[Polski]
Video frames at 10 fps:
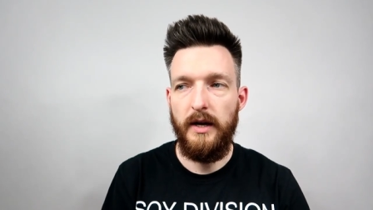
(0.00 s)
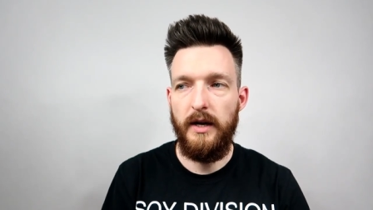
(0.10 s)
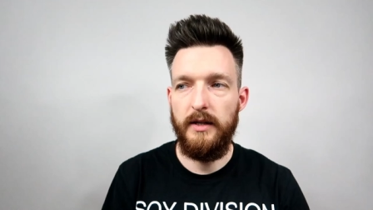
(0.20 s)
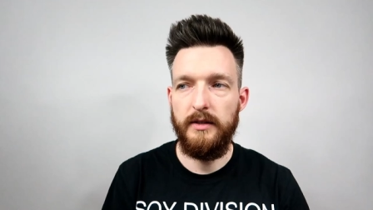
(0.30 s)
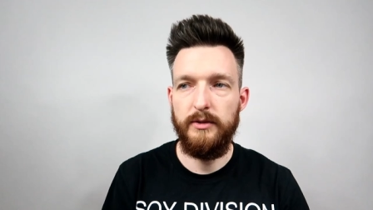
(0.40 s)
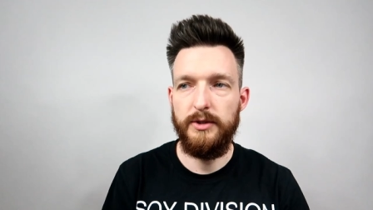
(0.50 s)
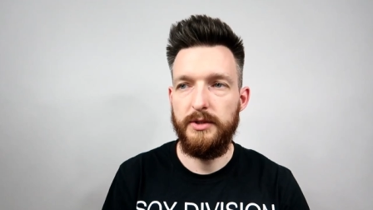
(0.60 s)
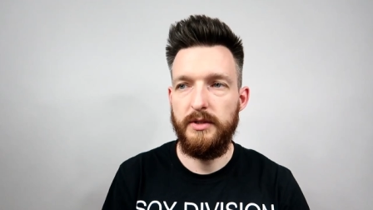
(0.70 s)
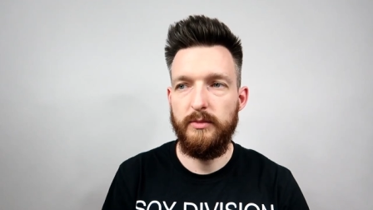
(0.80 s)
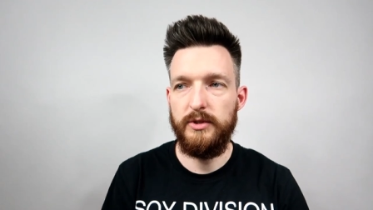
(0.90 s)
ale
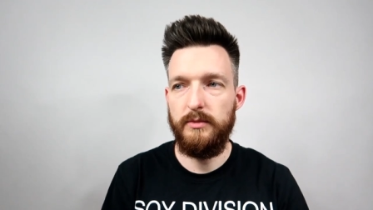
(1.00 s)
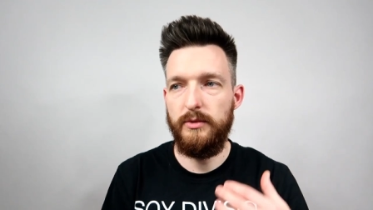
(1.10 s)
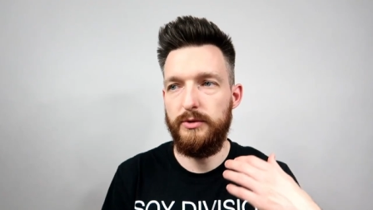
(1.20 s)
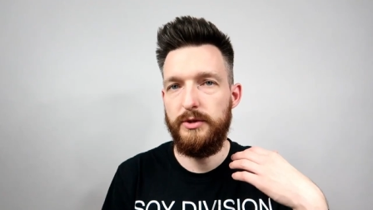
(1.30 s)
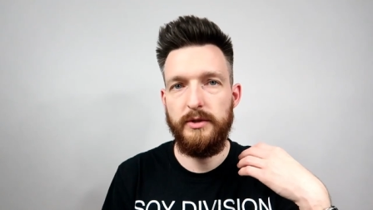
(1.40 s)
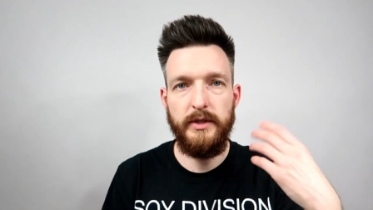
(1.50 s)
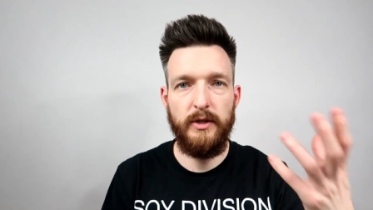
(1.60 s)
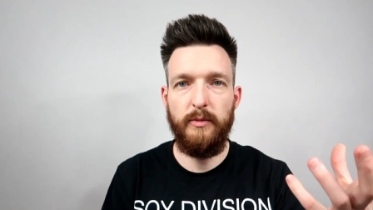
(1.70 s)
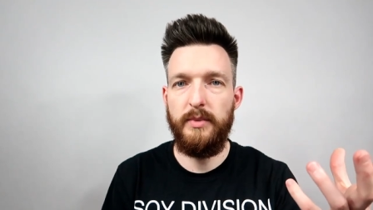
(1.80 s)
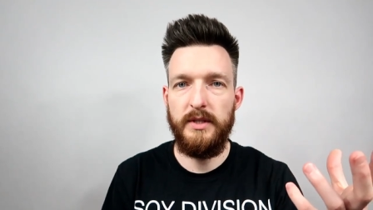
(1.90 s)
jednocześnie możemy użyć go
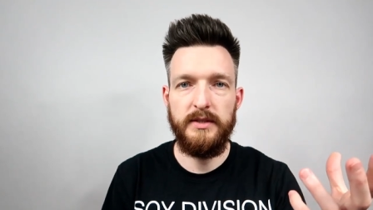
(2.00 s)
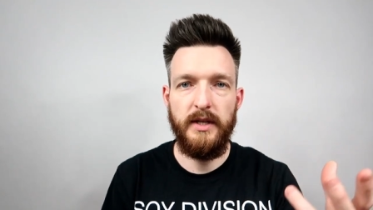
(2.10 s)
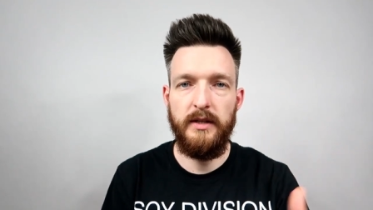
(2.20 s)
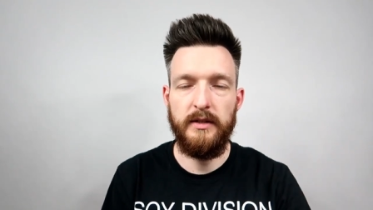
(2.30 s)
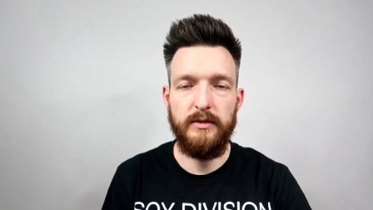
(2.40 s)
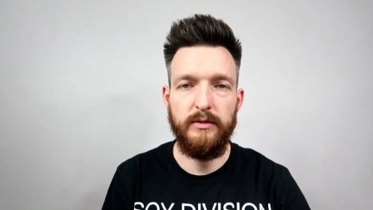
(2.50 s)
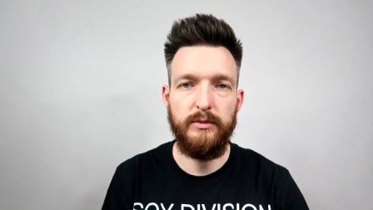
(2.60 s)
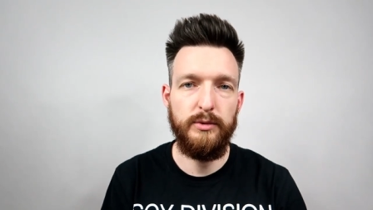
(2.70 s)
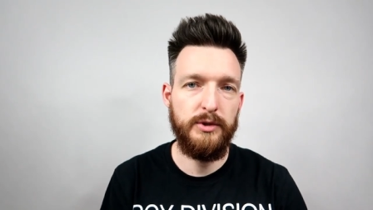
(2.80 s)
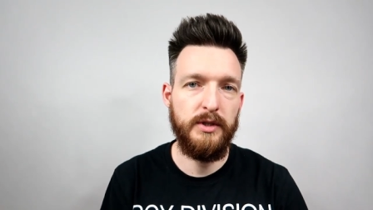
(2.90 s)
jako freestyler do
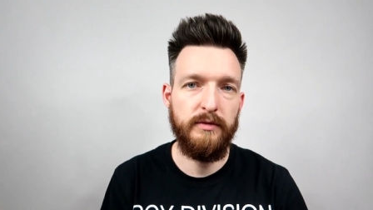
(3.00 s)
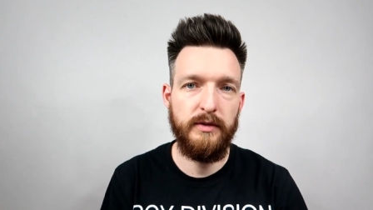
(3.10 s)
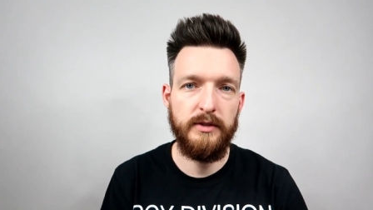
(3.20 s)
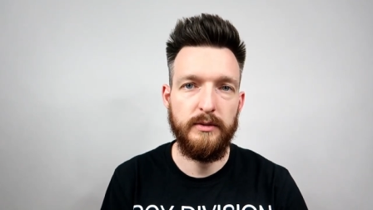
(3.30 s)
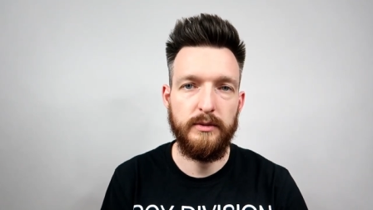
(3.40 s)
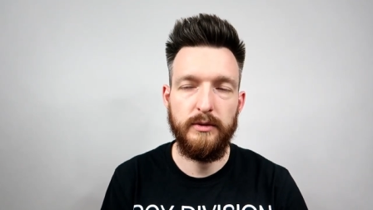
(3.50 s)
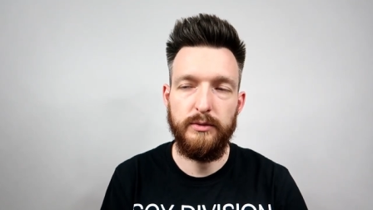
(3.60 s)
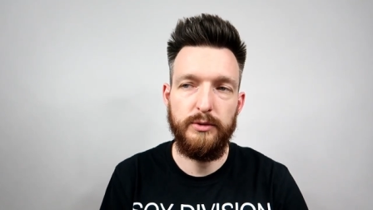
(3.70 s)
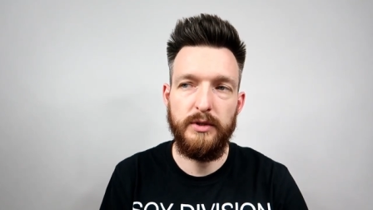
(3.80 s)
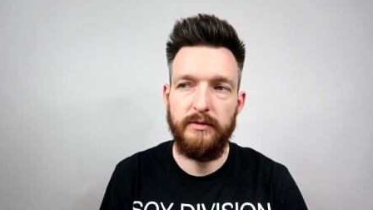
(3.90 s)
dłuższych fryzur, do
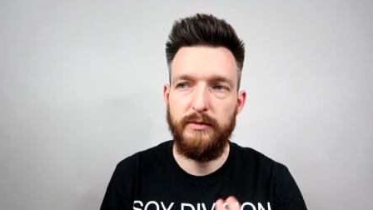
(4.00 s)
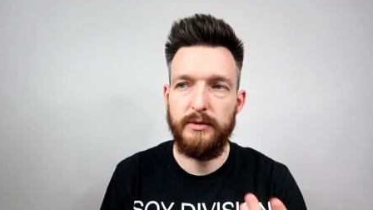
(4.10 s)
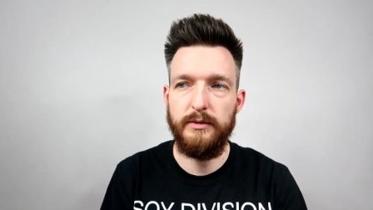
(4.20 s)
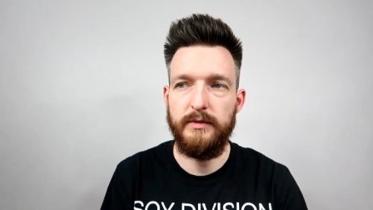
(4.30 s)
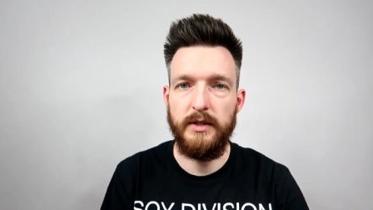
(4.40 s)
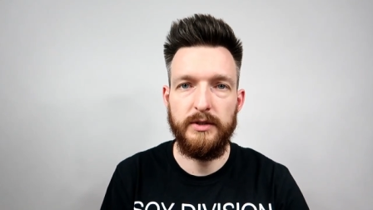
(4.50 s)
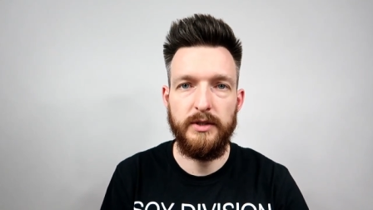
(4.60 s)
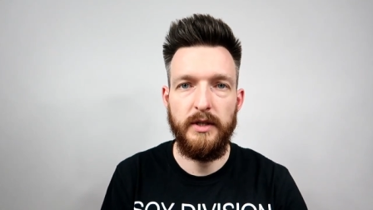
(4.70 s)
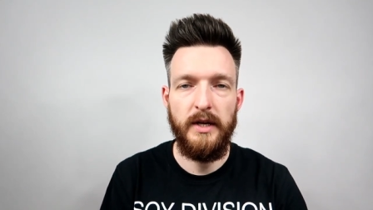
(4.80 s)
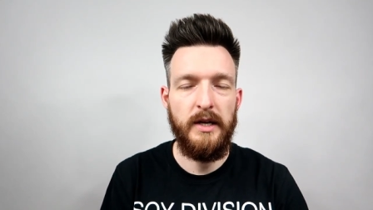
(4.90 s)
dłuższych włosów,
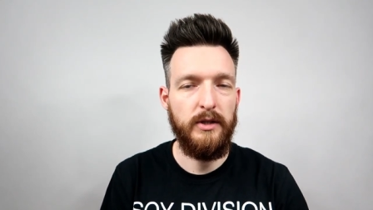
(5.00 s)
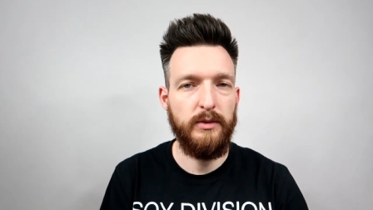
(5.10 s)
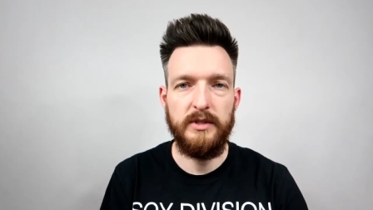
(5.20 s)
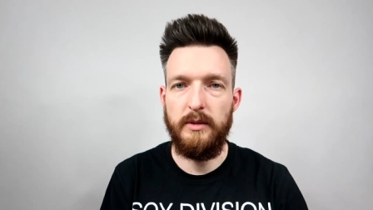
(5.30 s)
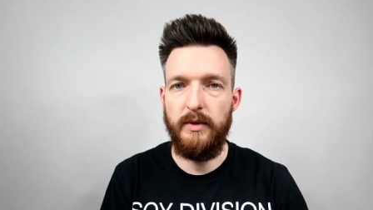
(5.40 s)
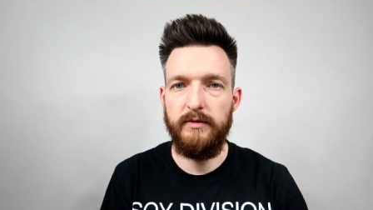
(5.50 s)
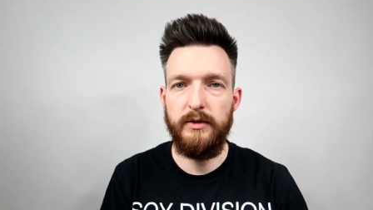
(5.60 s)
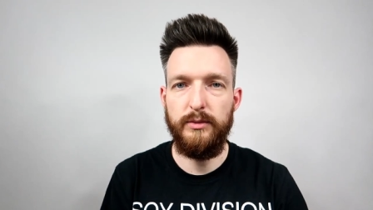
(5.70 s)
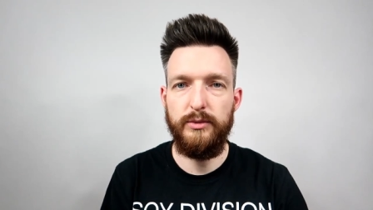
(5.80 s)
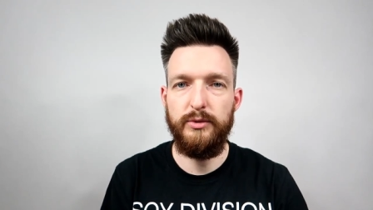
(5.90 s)
także tu jest naprawdę
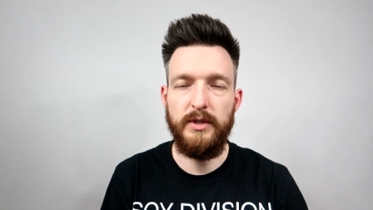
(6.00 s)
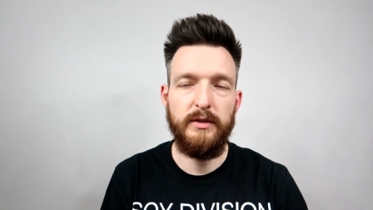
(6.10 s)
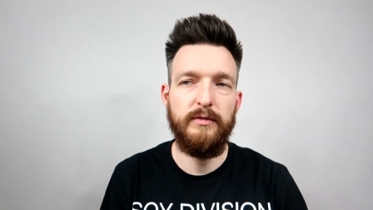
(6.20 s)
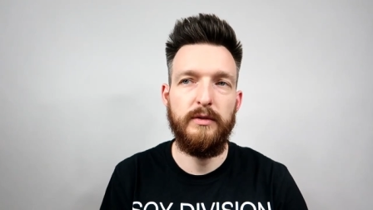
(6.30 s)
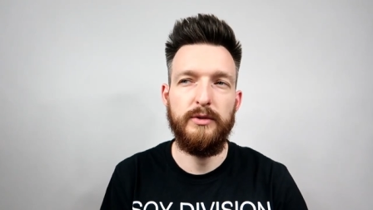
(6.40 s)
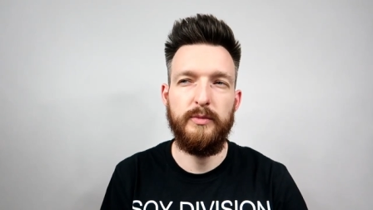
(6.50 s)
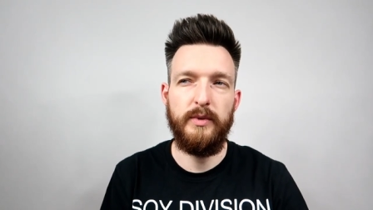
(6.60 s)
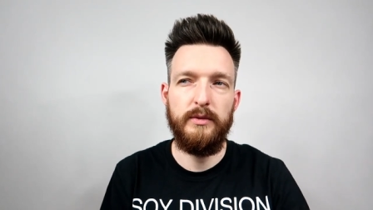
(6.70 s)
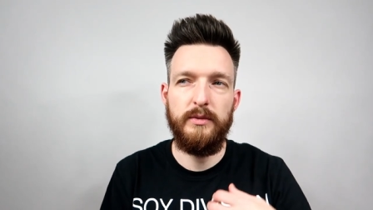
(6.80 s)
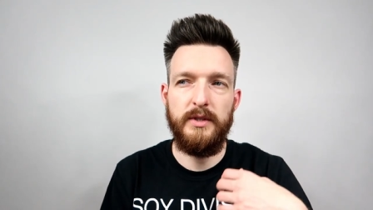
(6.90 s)
duża dowolność.
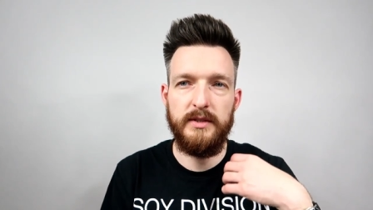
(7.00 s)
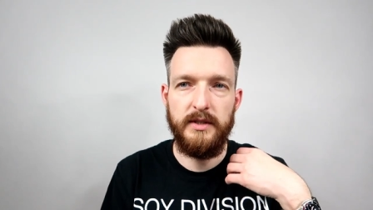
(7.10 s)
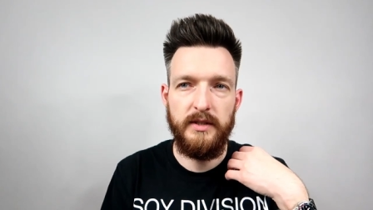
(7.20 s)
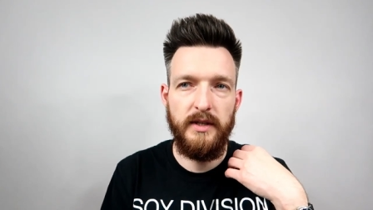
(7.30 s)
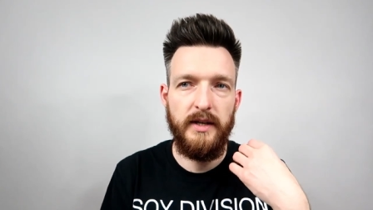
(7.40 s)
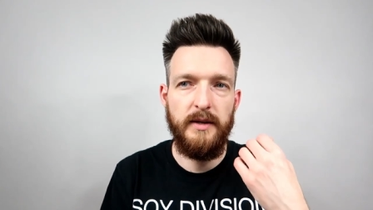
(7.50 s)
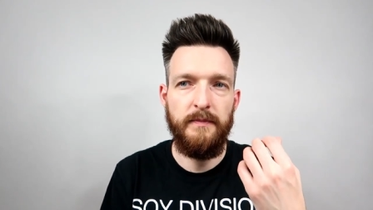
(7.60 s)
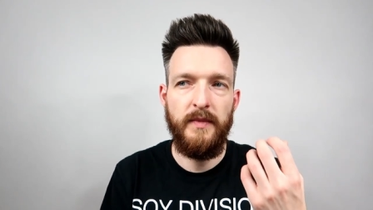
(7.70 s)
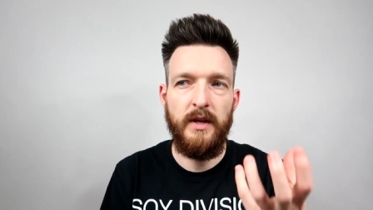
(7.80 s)
Produkt jest na tyle